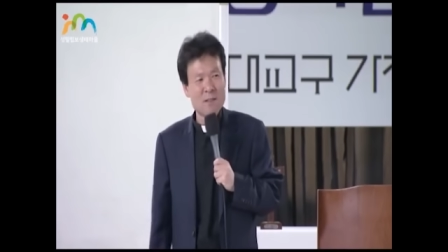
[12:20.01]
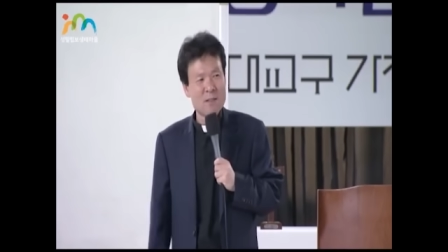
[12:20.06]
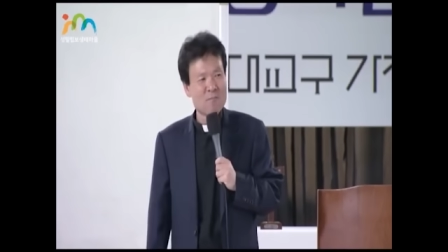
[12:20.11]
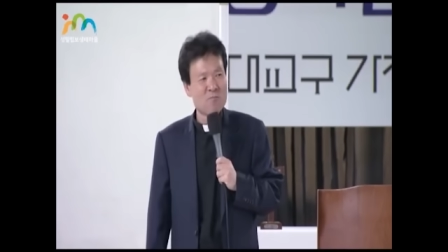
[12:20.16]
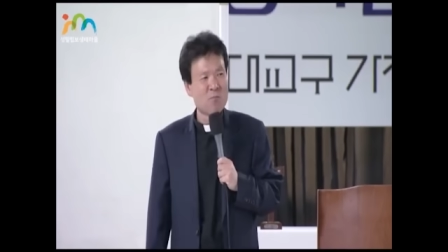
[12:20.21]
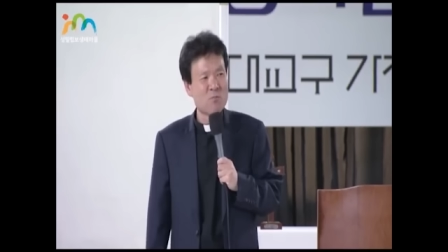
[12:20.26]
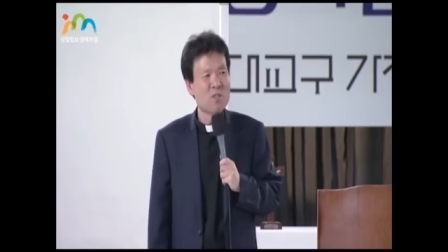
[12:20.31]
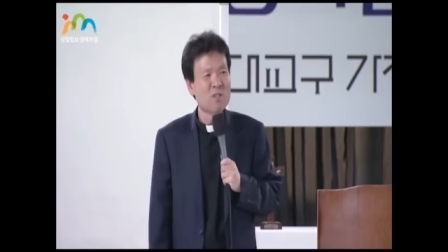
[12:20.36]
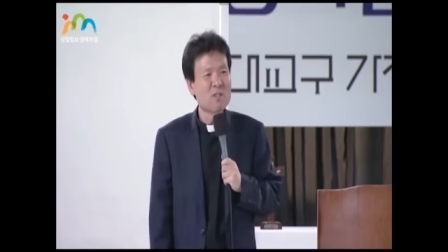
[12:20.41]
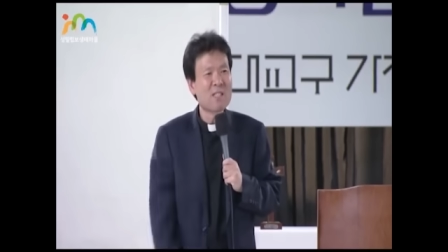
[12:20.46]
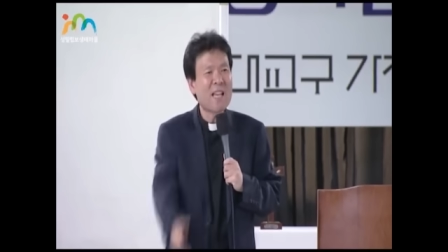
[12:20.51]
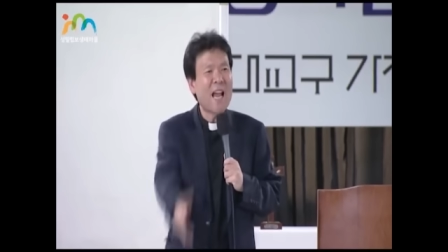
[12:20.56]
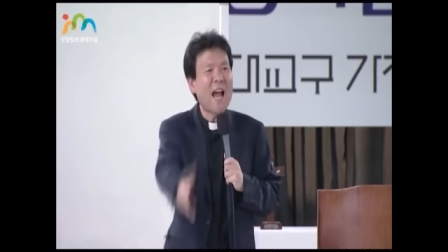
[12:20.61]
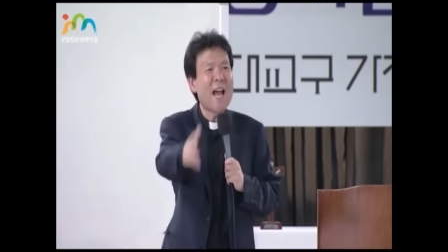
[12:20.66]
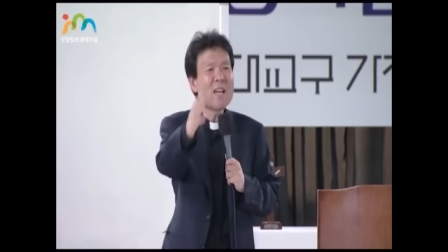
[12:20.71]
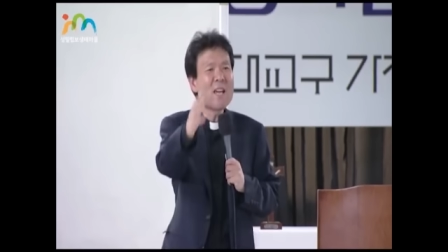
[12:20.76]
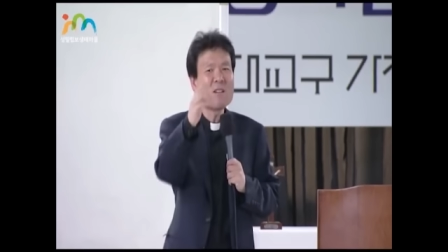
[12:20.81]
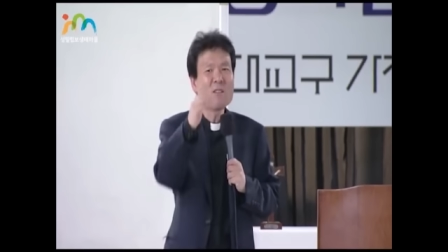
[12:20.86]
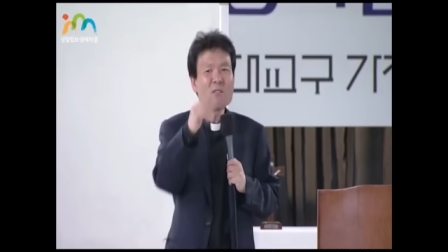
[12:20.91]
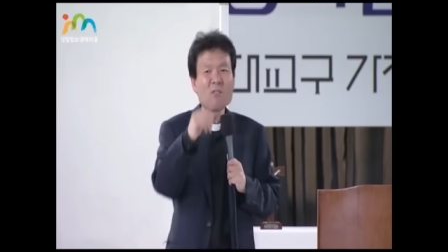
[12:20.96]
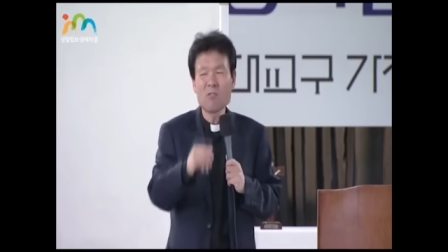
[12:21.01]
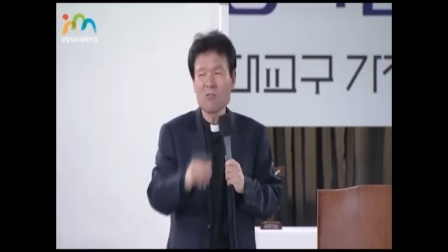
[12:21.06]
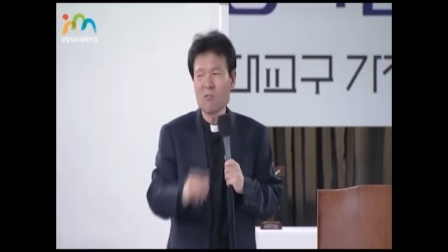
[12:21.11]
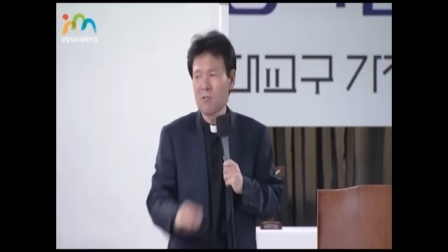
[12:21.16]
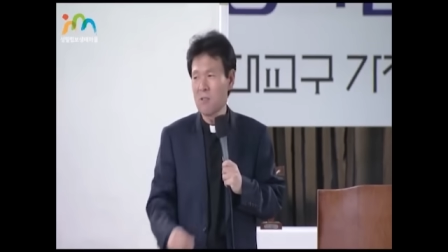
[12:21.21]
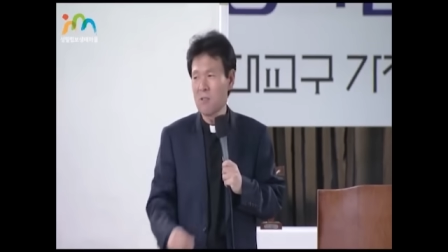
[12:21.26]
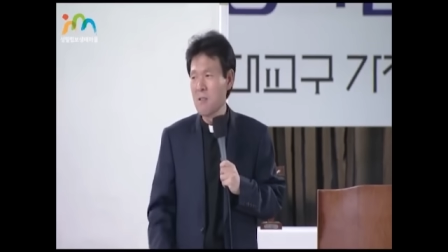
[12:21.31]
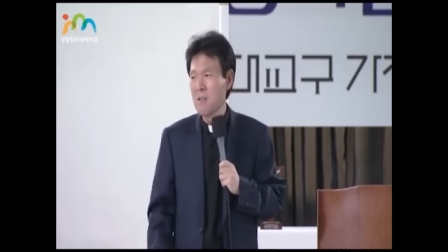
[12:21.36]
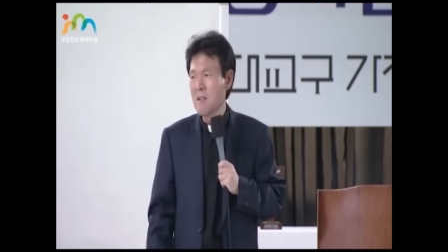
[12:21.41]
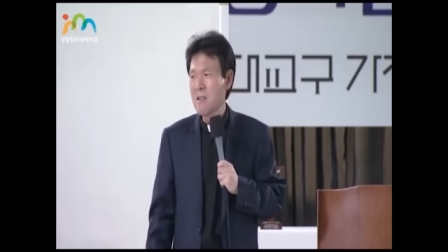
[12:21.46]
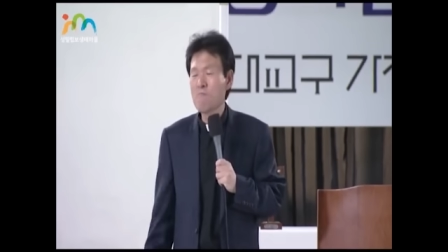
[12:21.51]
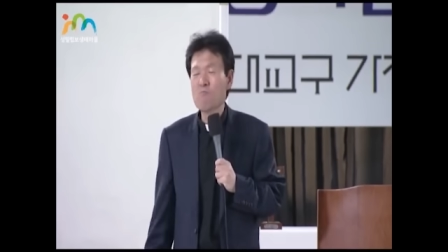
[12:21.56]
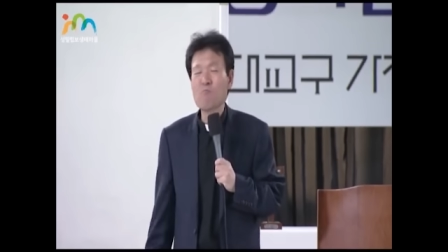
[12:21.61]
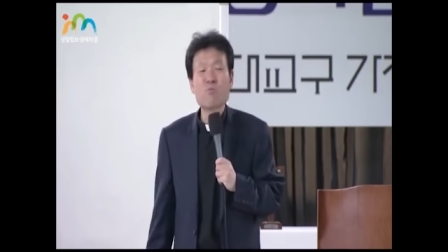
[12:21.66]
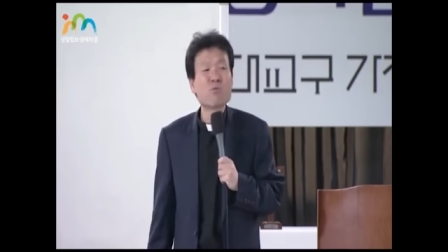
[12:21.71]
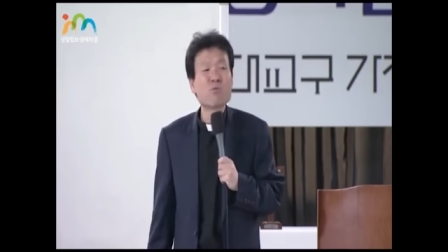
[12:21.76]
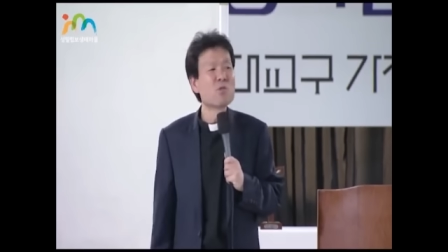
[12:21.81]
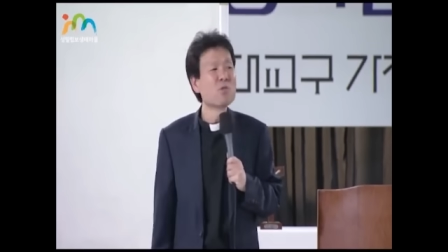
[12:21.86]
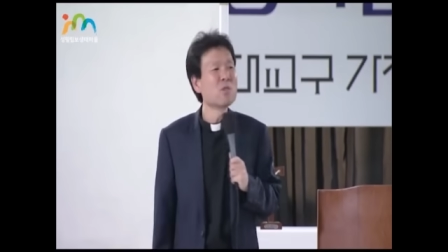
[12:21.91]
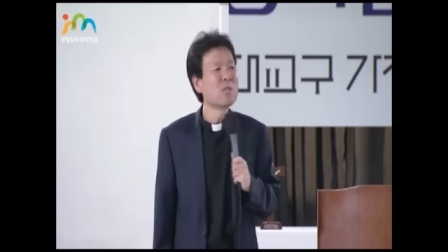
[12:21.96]
무슨 타이거든
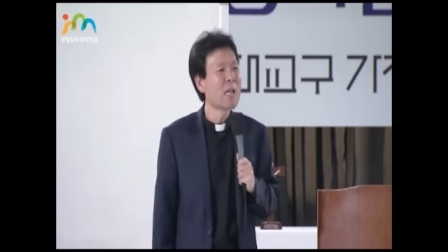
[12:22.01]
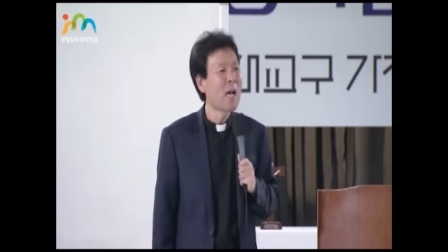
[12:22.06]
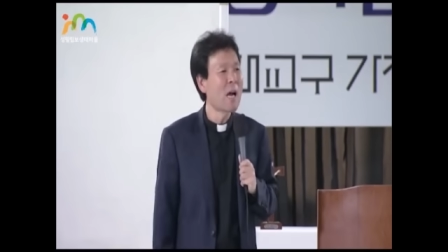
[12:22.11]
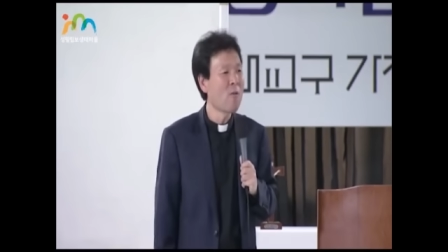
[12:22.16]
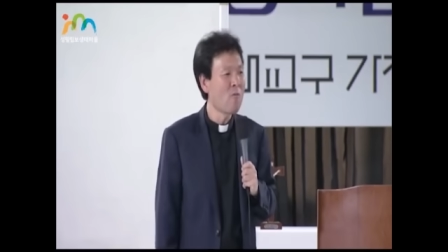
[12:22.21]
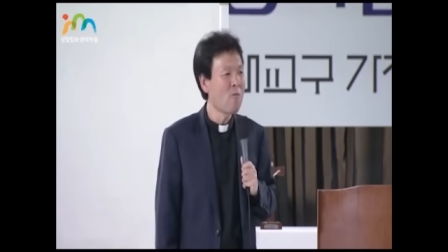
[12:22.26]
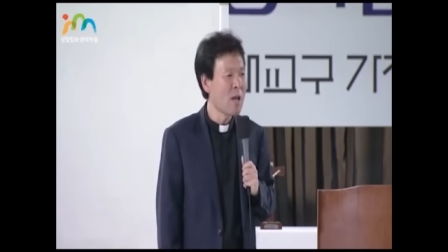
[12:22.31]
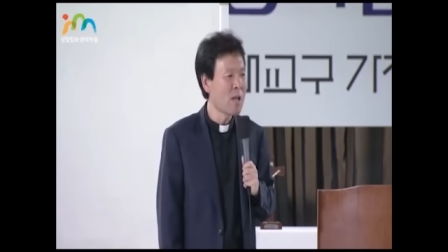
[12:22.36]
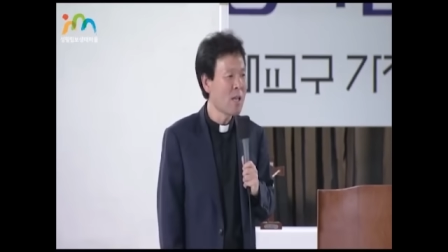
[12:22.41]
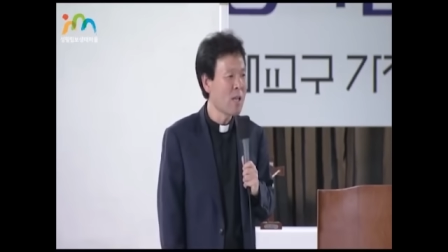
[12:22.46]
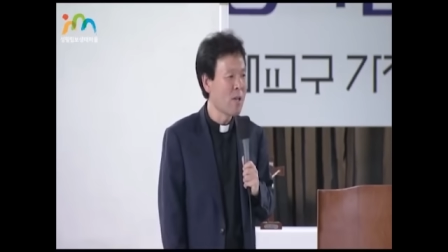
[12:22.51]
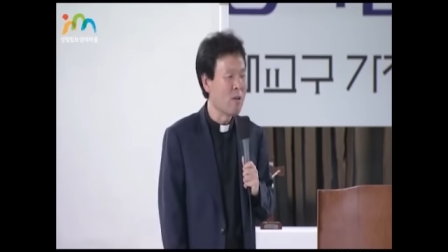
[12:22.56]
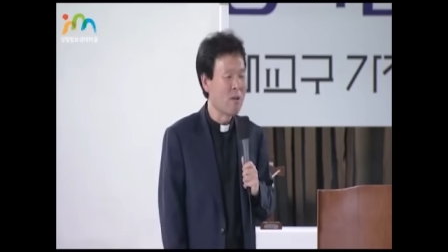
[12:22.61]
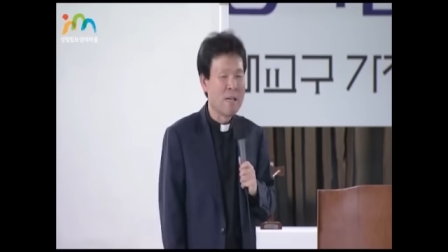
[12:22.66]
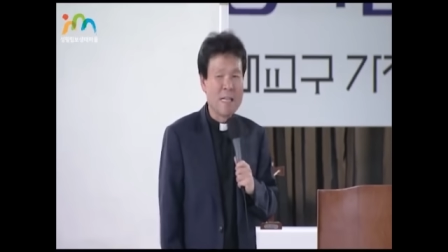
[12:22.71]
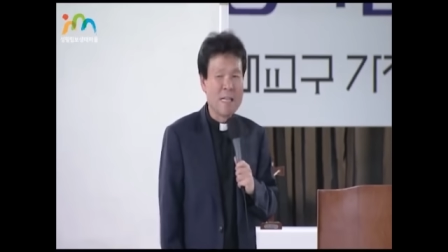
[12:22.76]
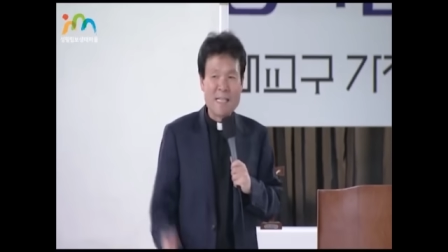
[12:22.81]
무슨 상관이에요?